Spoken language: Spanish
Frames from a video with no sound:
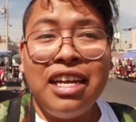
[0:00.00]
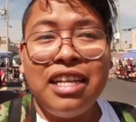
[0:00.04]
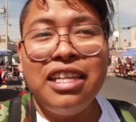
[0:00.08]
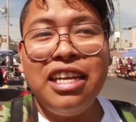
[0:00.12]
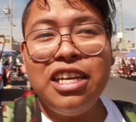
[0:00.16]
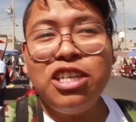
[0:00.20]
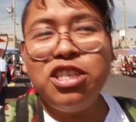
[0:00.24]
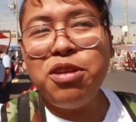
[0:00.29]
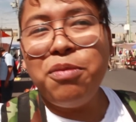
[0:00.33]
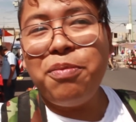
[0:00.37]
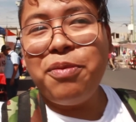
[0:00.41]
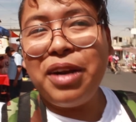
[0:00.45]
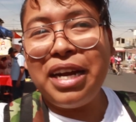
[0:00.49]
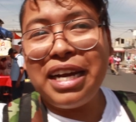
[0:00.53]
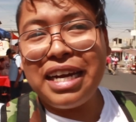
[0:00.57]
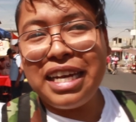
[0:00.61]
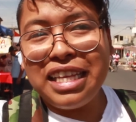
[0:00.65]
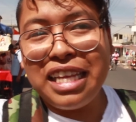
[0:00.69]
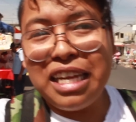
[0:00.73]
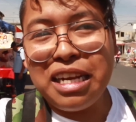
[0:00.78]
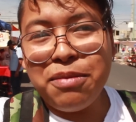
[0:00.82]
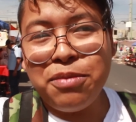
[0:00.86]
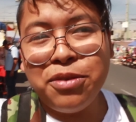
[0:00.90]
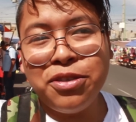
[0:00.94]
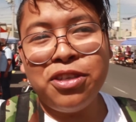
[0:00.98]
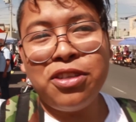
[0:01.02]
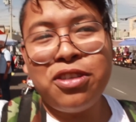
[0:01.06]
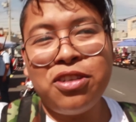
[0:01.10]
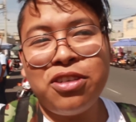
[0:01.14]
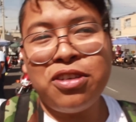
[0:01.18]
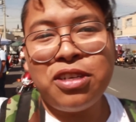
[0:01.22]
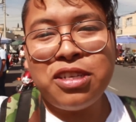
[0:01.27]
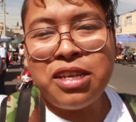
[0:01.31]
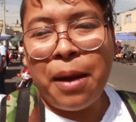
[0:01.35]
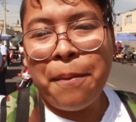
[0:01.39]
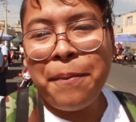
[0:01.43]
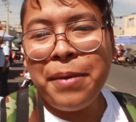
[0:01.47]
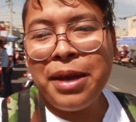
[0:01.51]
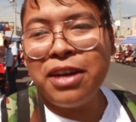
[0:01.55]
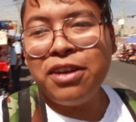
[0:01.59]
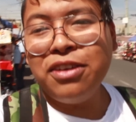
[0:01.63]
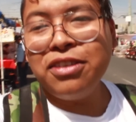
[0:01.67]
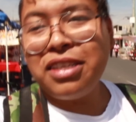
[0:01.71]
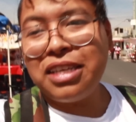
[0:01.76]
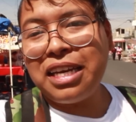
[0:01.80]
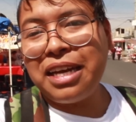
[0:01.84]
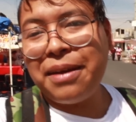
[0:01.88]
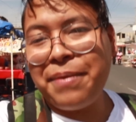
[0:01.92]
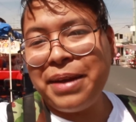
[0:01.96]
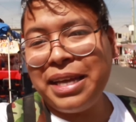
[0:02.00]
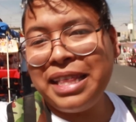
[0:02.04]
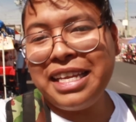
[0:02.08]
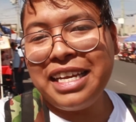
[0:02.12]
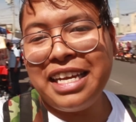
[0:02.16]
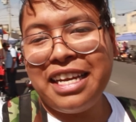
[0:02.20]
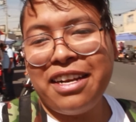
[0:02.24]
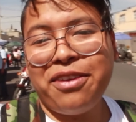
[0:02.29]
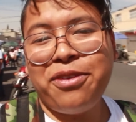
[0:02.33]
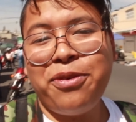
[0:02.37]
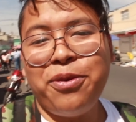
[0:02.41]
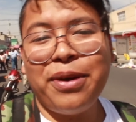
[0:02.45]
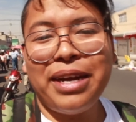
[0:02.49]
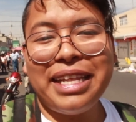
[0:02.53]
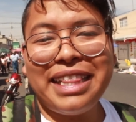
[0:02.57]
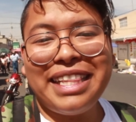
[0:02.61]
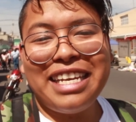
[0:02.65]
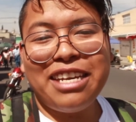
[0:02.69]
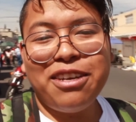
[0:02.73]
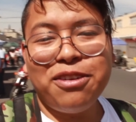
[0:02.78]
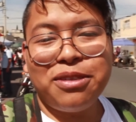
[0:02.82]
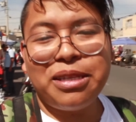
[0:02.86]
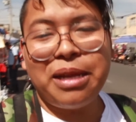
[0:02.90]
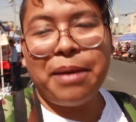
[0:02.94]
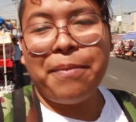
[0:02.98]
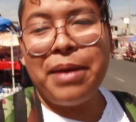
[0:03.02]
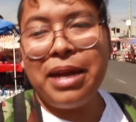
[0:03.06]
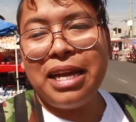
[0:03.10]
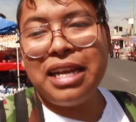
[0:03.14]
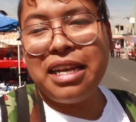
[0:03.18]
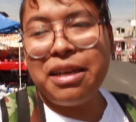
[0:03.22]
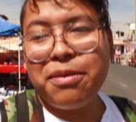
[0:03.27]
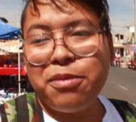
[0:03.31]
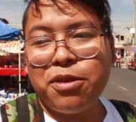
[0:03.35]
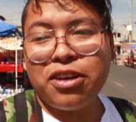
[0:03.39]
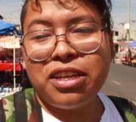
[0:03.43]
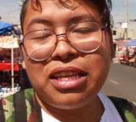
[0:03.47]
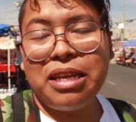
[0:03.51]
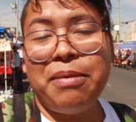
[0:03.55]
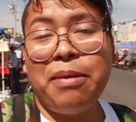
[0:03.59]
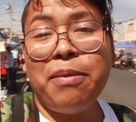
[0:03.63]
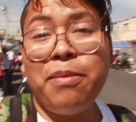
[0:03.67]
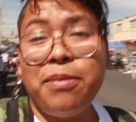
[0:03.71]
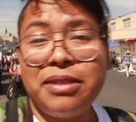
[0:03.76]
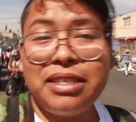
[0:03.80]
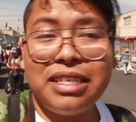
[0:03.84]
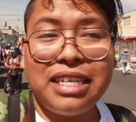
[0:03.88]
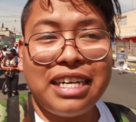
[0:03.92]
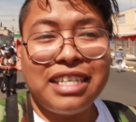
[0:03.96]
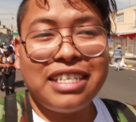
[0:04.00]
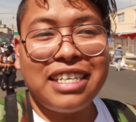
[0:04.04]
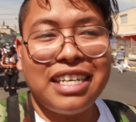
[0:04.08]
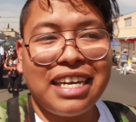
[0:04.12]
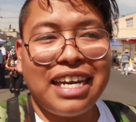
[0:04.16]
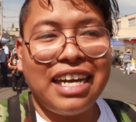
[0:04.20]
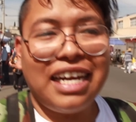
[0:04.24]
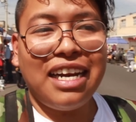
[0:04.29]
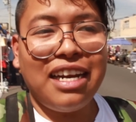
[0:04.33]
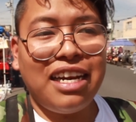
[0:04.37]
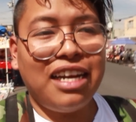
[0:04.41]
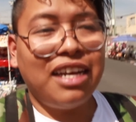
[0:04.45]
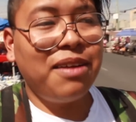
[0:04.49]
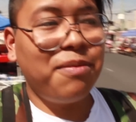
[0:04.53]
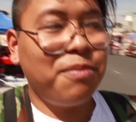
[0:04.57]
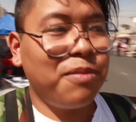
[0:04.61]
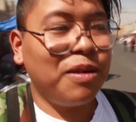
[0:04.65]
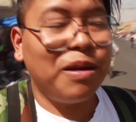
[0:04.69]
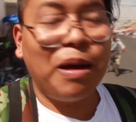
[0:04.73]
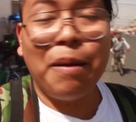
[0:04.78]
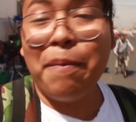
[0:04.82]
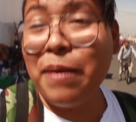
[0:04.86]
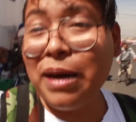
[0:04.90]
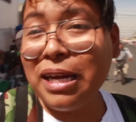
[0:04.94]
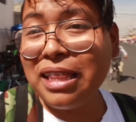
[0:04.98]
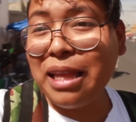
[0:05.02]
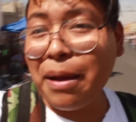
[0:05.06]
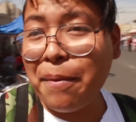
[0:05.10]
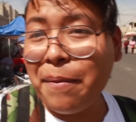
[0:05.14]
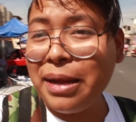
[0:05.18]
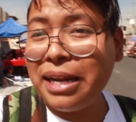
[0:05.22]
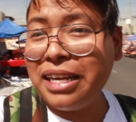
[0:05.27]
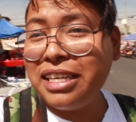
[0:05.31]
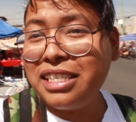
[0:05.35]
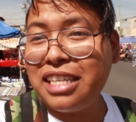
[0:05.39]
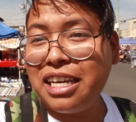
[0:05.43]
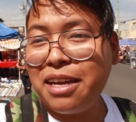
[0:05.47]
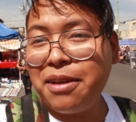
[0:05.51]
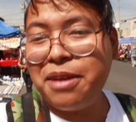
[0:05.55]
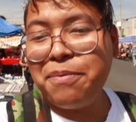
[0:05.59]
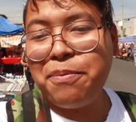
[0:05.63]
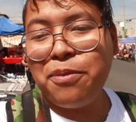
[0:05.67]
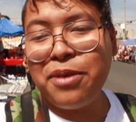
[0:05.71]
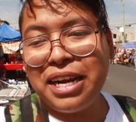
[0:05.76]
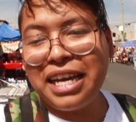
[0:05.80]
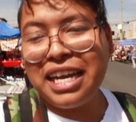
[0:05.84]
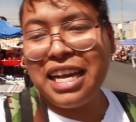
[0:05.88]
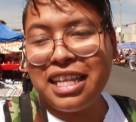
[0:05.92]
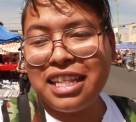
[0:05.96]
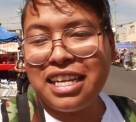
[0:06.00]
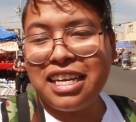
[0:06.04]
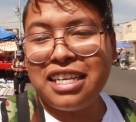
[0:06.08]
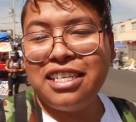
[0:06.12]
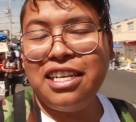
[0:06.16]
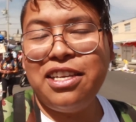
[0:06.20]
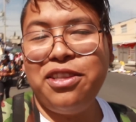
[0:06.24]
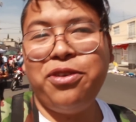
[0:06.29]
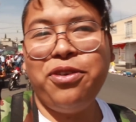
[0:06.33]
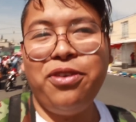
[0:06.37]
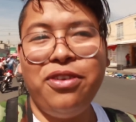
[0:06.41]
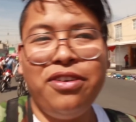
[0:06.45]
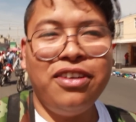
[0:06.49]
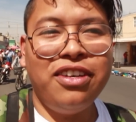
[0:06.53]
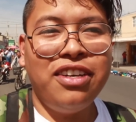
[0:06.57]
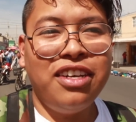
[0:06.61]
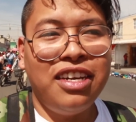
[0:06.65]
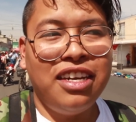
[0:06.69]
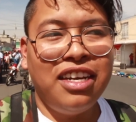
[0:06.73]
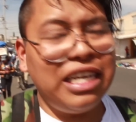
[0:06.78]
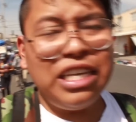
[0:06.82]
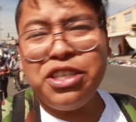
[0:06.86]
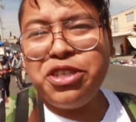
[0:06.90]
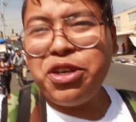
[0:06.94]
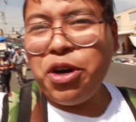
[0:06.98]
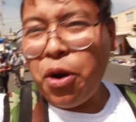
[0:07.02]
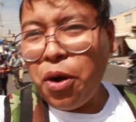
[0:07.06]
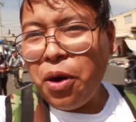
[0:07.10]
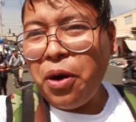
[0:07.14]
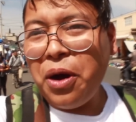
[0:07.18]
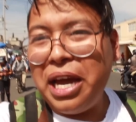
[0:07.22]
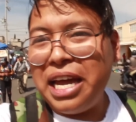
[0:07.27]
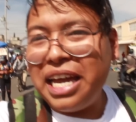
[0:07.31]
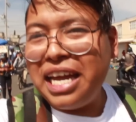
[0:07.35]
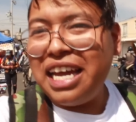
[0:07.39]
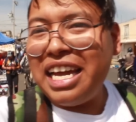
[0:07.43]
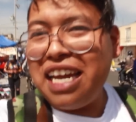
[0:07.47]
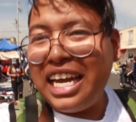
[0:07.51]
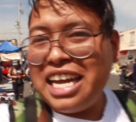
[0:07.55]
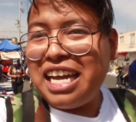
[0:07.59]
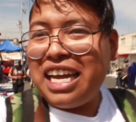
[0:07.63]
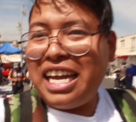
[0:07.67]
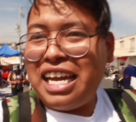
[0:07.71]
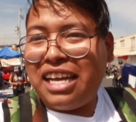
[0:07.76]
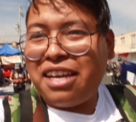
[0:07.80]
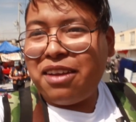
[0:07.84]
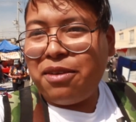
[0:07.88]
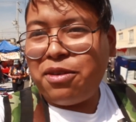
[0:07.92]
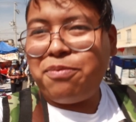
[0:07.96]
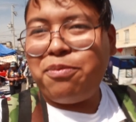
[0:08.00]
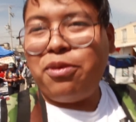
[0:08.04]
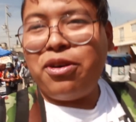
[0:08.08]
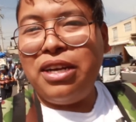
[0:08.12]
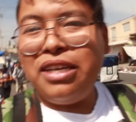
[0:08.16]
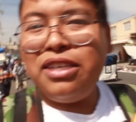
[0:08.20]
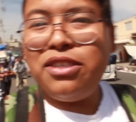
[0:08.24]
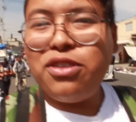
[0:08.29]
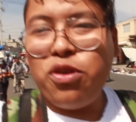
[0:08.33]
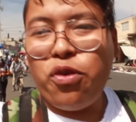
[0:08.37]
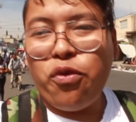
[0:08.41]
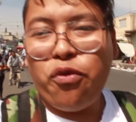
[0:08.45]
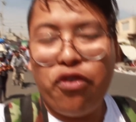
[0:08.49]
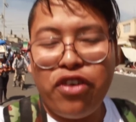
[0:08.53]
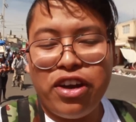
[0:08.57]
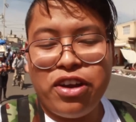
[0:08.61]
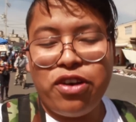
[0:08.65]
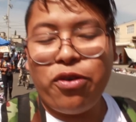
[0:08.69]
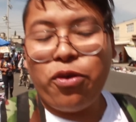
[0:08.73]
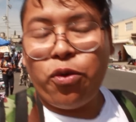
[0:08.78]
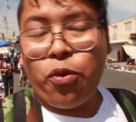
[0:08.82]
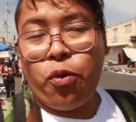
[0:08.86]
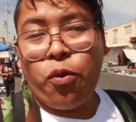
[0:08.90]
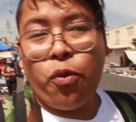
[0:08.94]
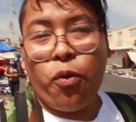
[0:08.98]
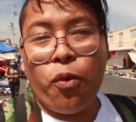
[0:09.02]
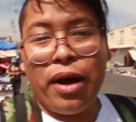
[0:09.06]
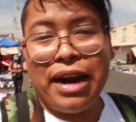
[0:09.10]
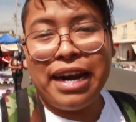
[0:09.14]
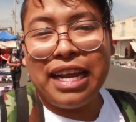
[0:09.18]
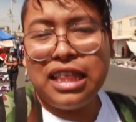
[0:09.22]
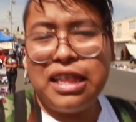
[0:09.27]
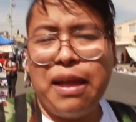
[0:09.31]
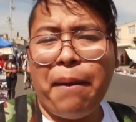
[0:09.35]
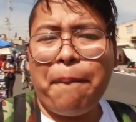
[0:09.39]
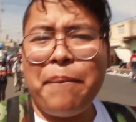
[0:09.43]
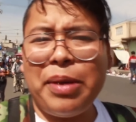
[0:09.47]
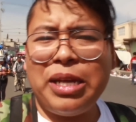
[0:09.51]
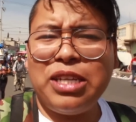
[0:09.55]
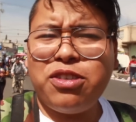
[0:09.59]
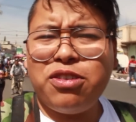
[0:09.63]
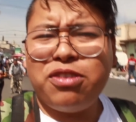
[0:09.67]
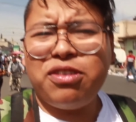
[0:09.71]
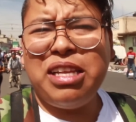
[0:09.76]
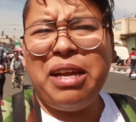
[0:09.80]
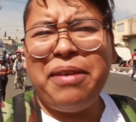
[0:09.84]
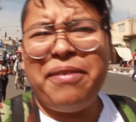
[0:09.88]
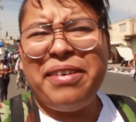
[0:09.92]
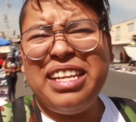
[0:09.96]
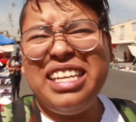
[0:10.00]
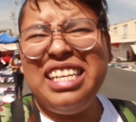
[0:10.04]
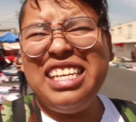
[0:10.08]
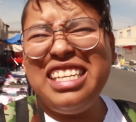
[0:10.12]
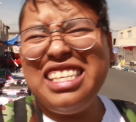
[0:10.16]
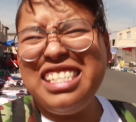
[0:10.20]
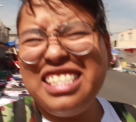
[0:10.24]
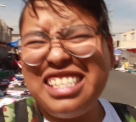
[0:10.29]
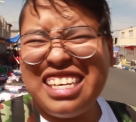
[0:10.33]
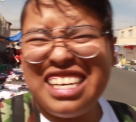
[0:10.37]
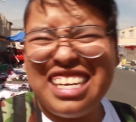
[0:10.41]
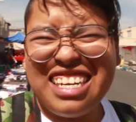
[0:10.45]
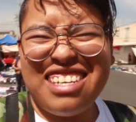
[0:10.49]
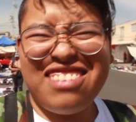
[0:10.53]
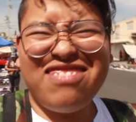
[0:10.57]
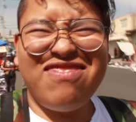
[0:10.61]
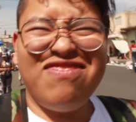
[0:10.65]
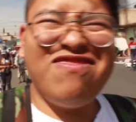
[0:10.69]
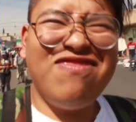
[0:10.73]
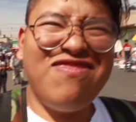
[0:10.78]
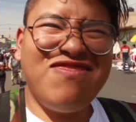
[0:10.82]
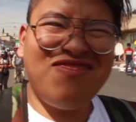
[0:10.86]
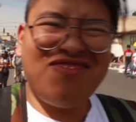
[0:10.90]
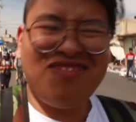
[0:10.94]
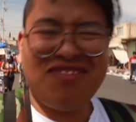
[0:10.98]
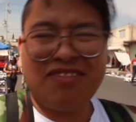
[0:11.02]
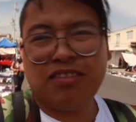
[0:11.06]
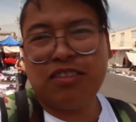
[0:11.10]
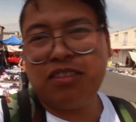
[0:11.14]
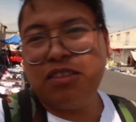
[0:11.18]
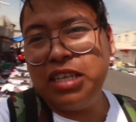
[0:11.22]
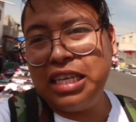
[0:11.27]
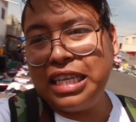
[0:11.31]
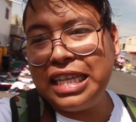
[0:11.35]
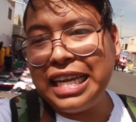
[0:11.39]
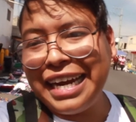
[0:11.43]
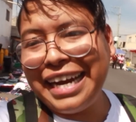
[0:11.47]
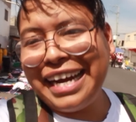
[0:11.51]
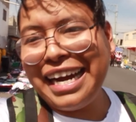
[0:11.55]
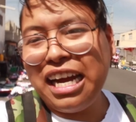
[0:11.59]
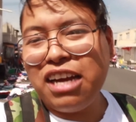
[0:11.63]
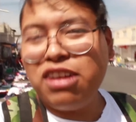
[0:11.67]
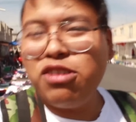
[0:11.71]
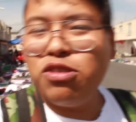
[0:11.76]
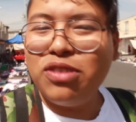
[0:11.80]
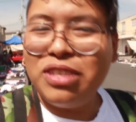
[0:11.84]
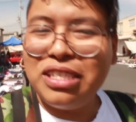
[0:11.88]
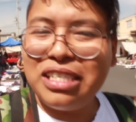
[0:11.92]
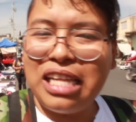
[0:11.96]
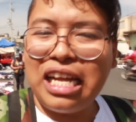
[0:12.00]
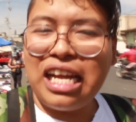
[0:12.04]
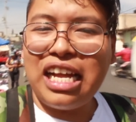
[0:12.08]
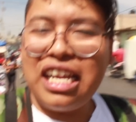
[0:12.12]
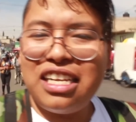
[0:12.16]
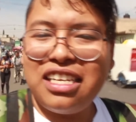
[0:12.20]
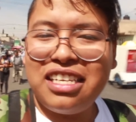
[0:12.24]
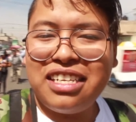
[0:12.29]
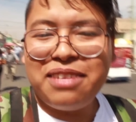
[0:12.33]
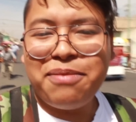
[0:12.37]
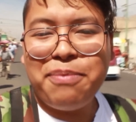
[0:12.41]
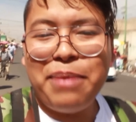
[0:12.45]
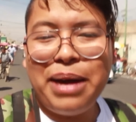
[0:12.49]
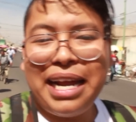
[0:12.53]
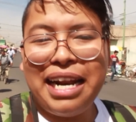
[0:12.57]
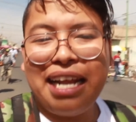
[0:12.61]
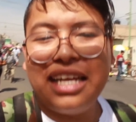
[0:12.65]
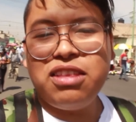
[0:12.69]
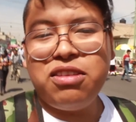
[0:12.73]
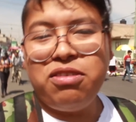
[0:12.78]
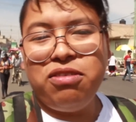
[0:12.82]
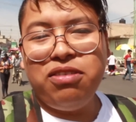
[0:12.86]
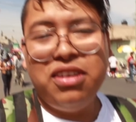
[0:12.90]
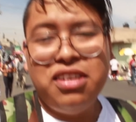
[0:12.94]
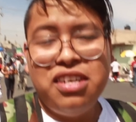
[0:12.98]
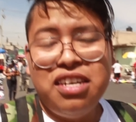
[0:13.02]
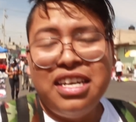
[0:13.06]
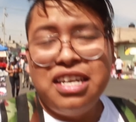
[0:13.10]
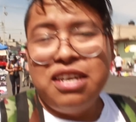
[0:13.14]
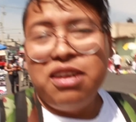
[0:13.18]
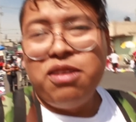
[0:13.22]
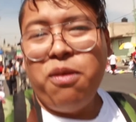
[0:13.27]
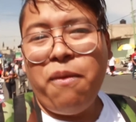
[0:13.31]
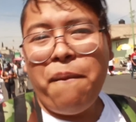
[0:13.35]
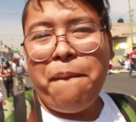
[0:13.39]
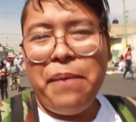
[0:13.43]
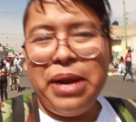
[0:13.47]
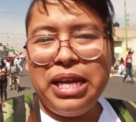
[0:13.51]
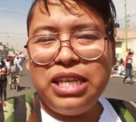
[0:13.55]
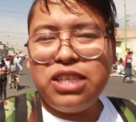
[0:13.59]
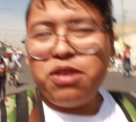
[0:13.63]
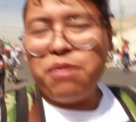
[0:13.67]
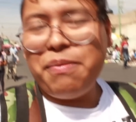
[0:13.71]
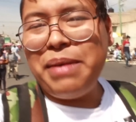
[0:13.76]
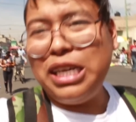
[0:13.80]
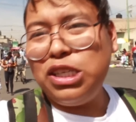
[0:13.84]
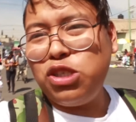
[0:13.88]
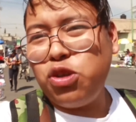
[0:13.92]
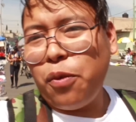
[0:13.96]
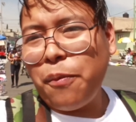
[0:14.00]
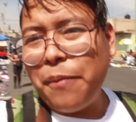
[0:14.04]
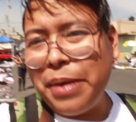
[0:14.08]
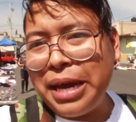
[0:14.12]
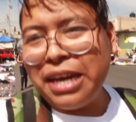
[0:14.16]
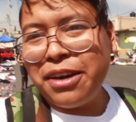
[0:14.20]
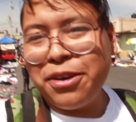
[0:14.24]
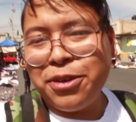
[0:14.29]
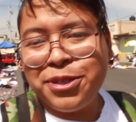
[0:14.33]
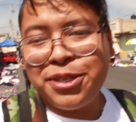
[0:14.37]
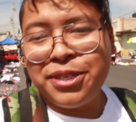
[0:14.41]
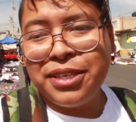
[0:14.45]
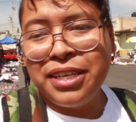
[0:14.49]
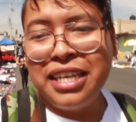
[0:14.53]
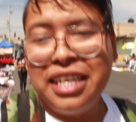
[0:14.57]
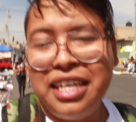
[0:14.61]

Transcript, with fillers: De hecho, por aquí tenemos otros amigos que venden juguetillos también y ahorita vamos a ir a checar. Mi papá también está ahí por ahí atrásito. De hecho, eh, por esto fueron 40 pesos. La verdad es que mm, ni tan caro ni tan barato. Un precio más o menos.